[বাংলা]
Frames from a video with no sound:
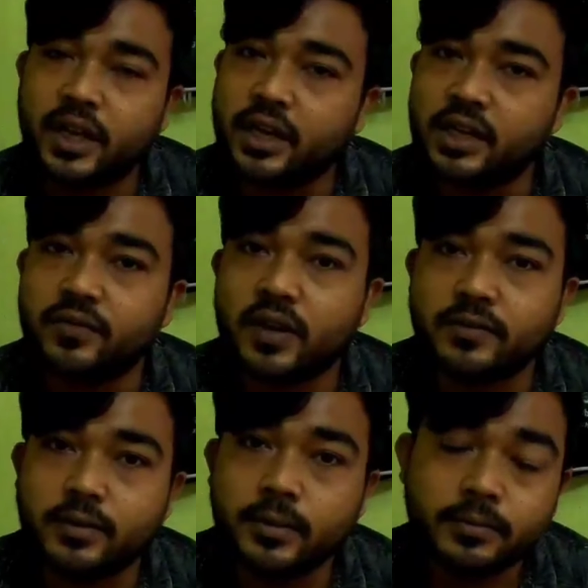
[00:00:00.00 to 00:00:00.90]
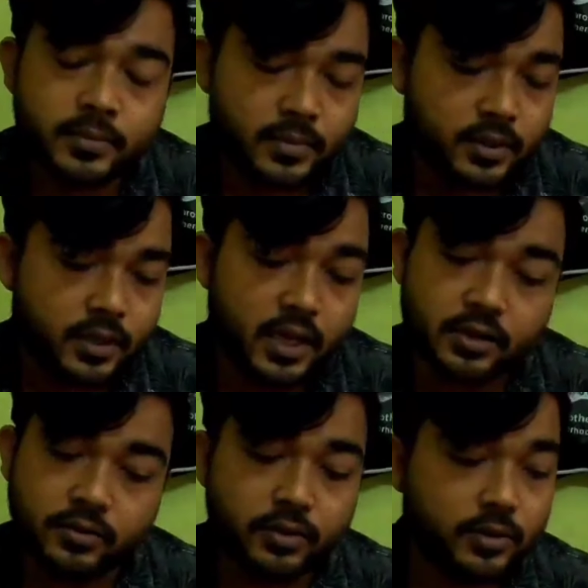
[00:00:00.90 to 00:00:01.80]
এইট্টি ফাইভ এম এম
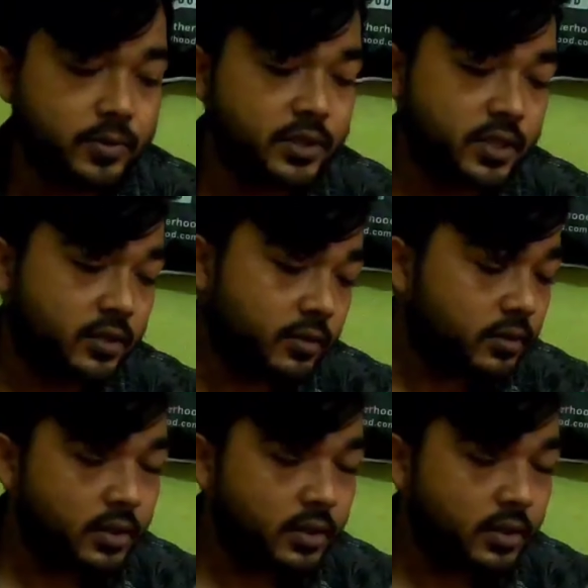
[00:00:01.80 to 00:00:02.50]
এইটুকুনি অবধি ছিল